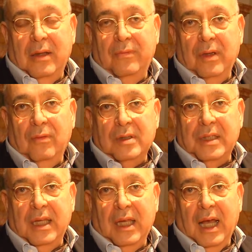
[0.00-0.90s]
e, vivo a
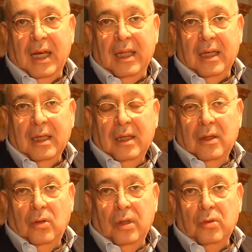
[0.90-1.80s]
Senigallia
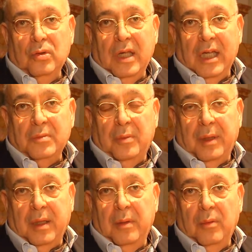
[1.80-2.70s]
con entusiasmo
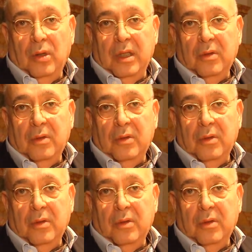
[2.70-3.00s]
perché mia moglie è